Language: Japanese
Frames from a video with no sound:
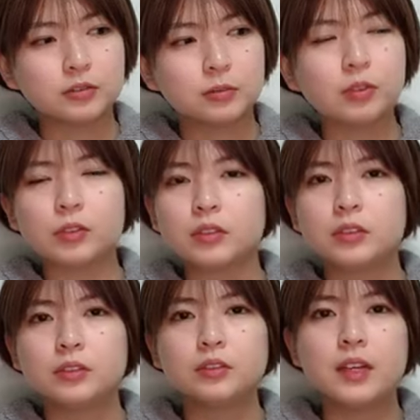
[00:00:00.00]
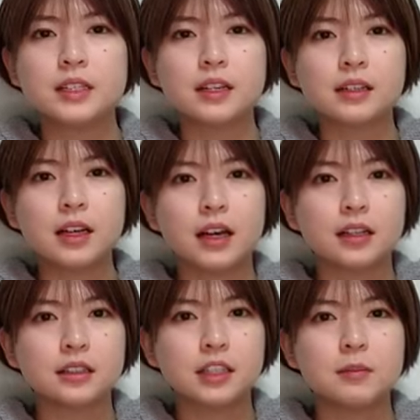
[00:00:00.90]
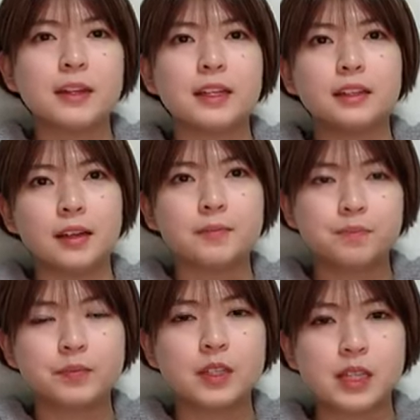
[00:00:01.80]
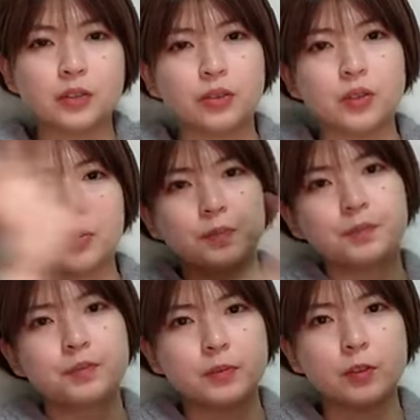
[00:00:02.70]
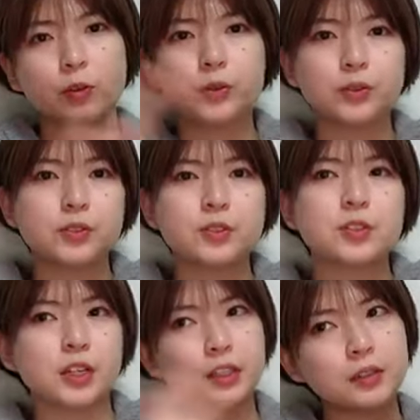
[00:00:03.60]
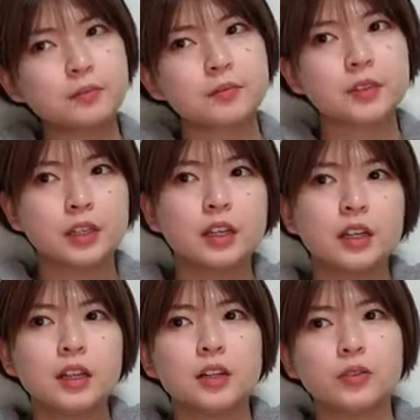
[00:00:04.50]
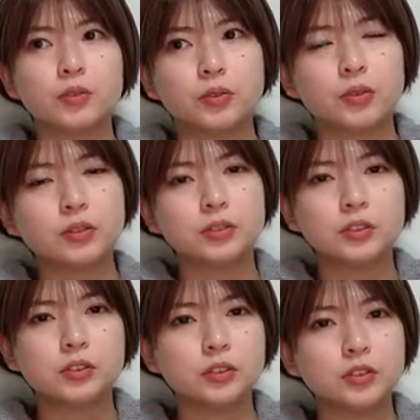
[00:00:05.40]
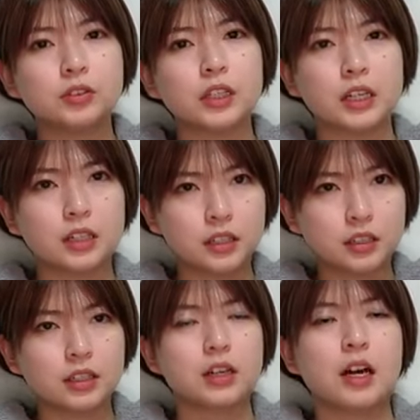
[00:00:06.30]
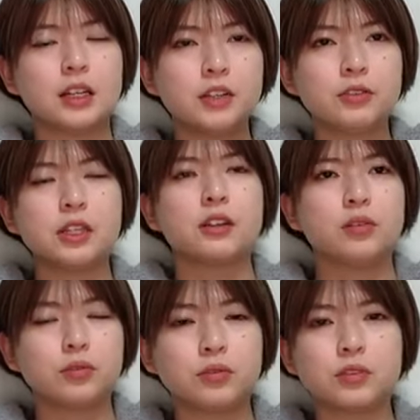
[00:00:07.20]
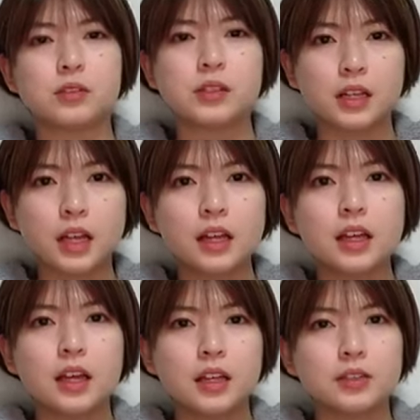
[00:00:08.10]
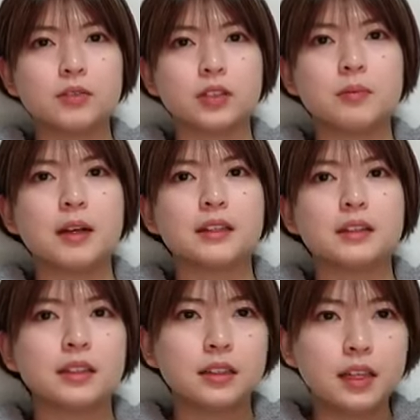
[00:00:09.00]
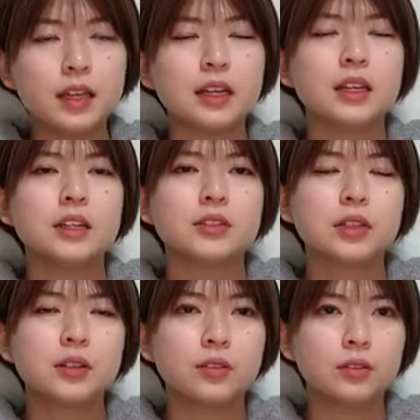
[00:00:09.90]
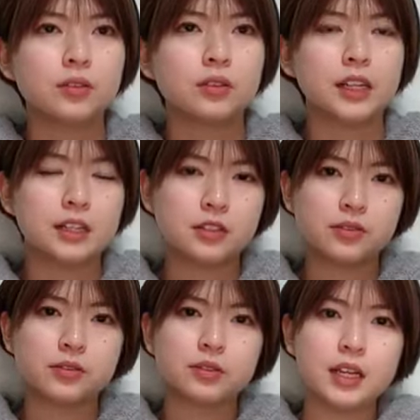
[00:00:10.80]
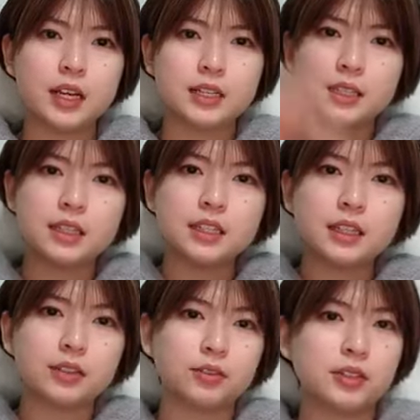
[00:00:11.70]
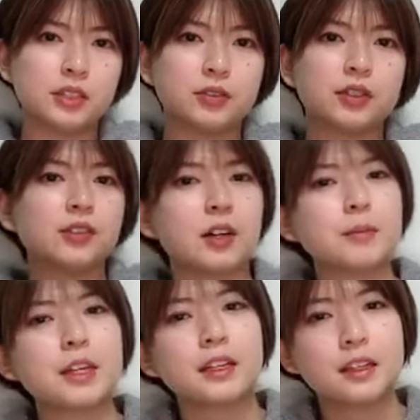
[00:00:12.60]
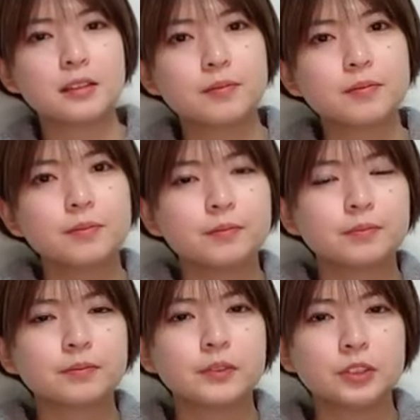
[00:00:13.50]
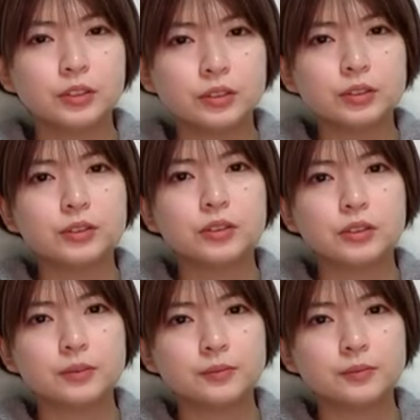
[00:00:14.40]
もう運営さんが決めてて瀬戸りを6曲ずつかな6曲ずつだ披露したのは6曲ずつだねそう決まっててそれを団長で弾いてどっちが弾くかみたいなそうそうそ